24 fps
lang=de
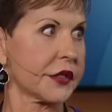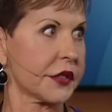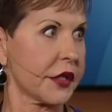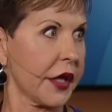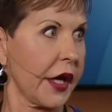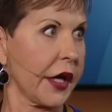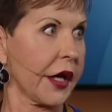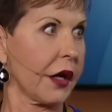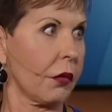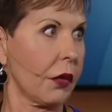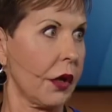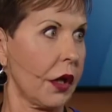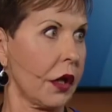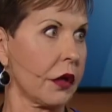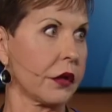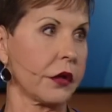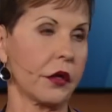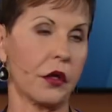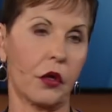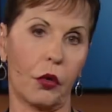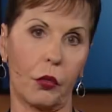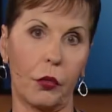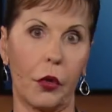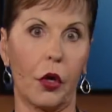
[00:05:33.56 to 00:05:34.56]
dem
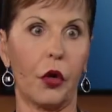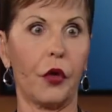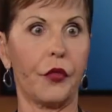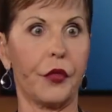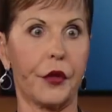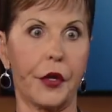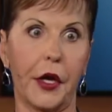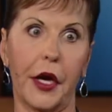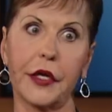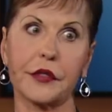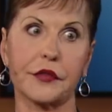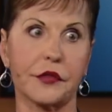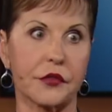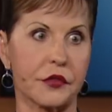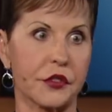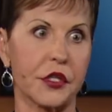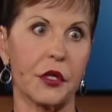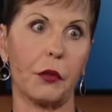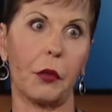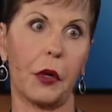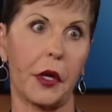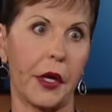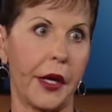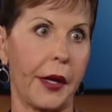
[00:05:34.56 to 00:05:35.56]
Würfeln. Man
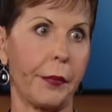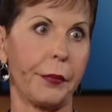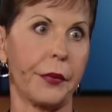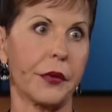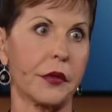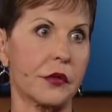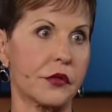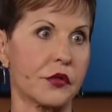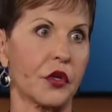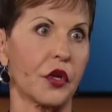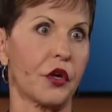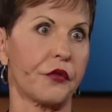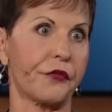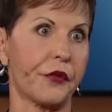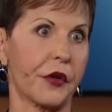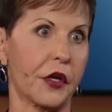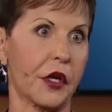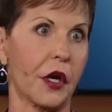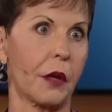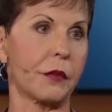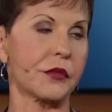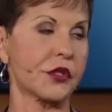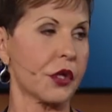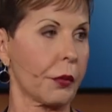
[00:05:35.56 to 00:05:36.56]
wartet ab, was passiert
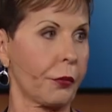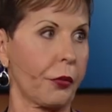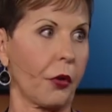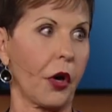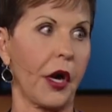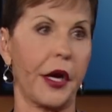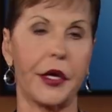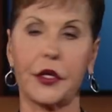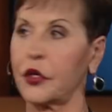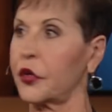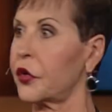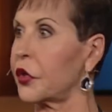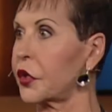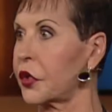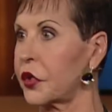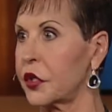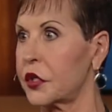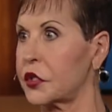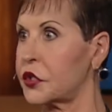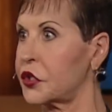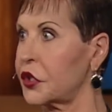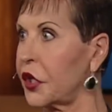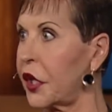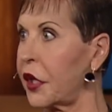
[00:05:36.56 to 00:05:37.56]
und wenn es gut läuft,
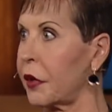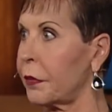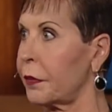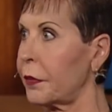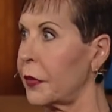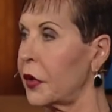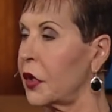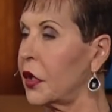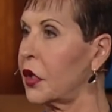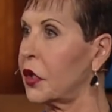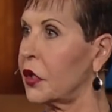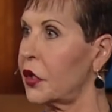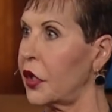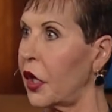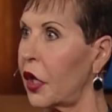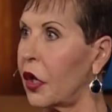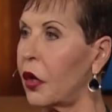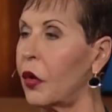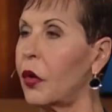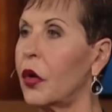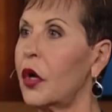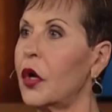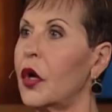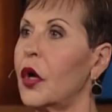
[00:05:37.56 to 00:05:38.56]
steht man gut
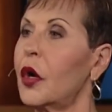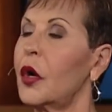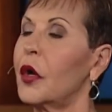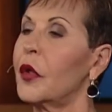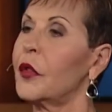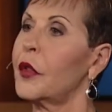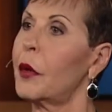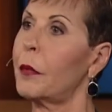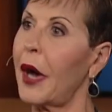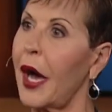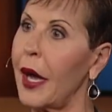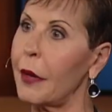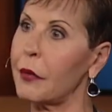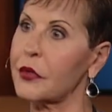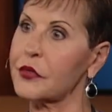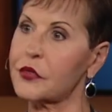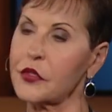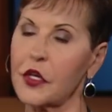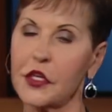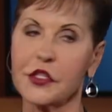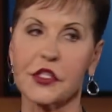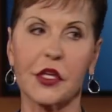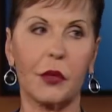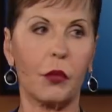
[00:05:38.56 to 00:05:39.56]
da. Die
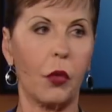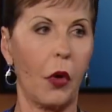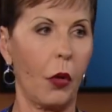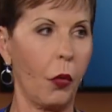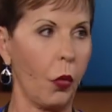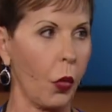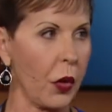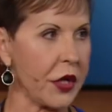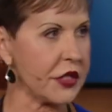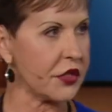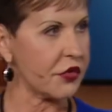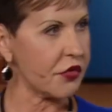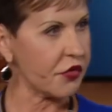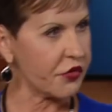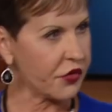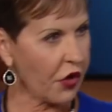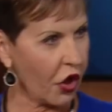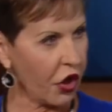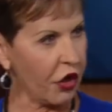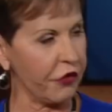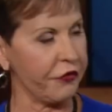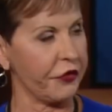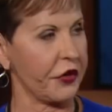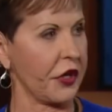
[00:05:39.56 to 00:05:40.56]
Bibel sagt hingegen,
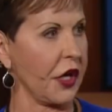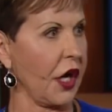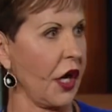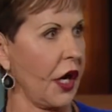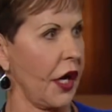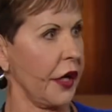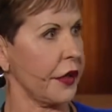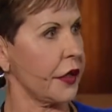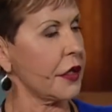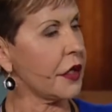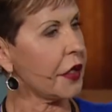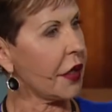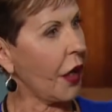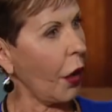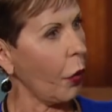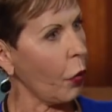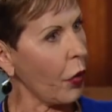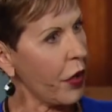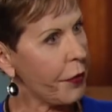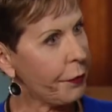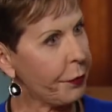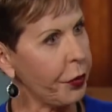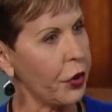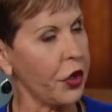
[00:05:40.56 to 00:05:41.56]
wenn wir mit Gott
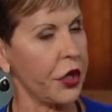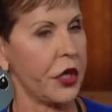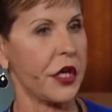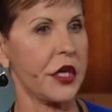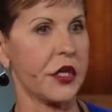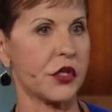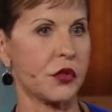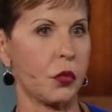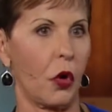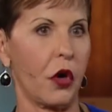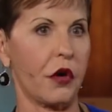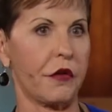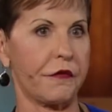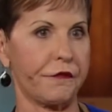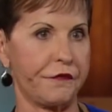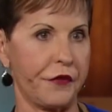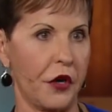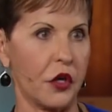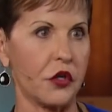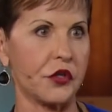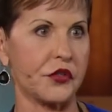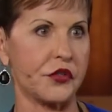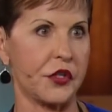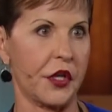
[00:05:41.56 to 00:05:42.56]
leben und sein
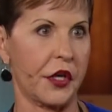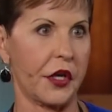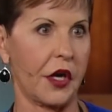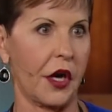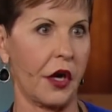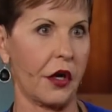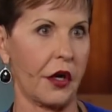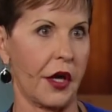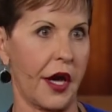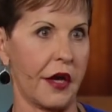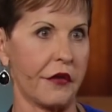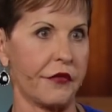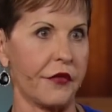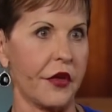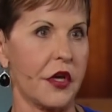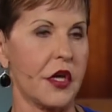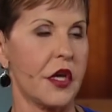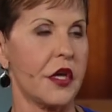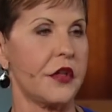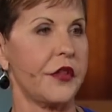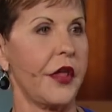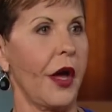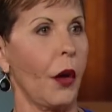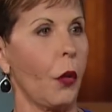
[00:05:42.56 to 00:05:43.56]
Wort an die erste Stelle
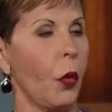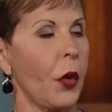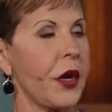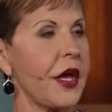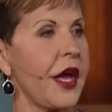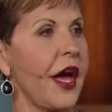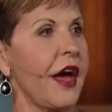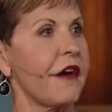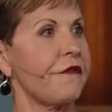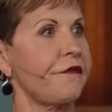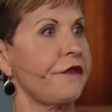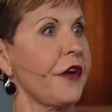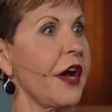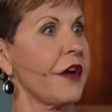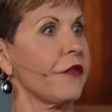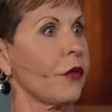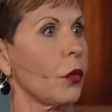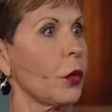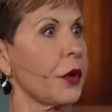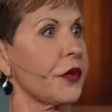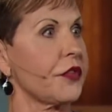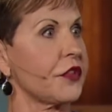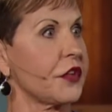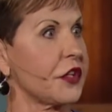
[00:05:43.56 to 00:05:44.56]
setzen, haben
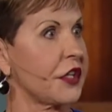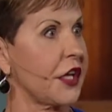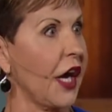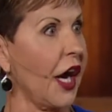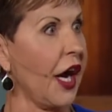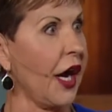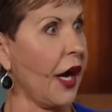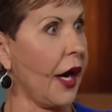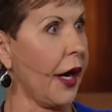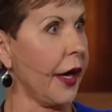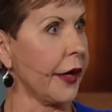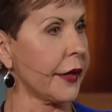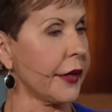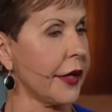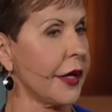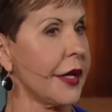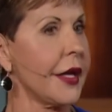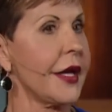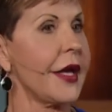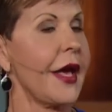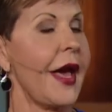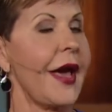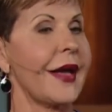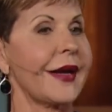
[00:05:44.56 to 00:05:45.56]
wir Gunst bei Gott.
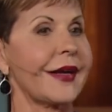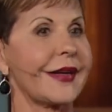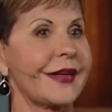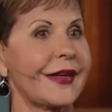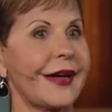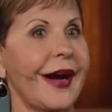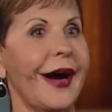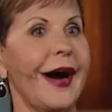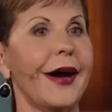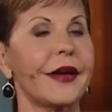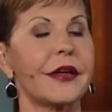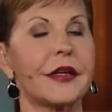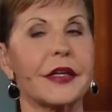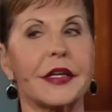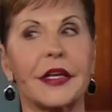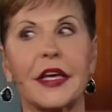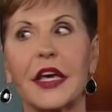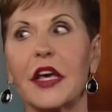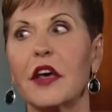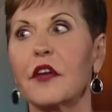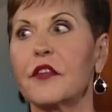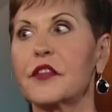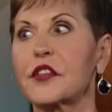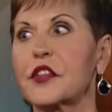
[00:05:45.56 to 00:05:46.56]
Er schenkt
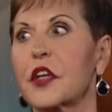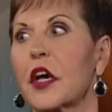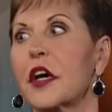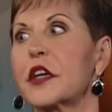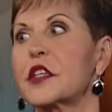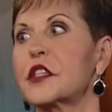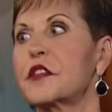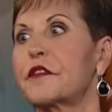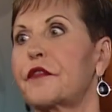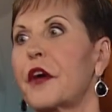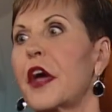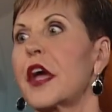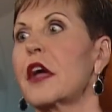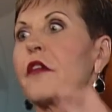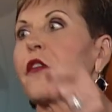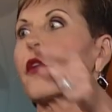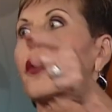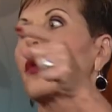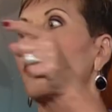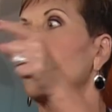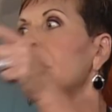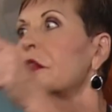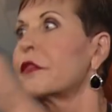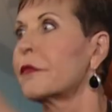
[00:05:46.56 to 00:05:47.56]
uns dann auch Gunst bei
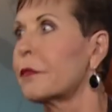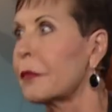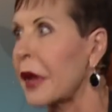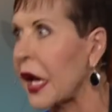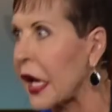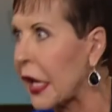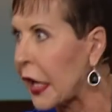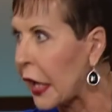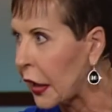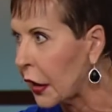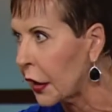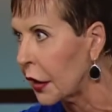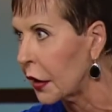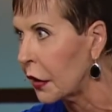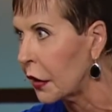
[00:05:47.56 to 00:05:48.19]
den Menschen.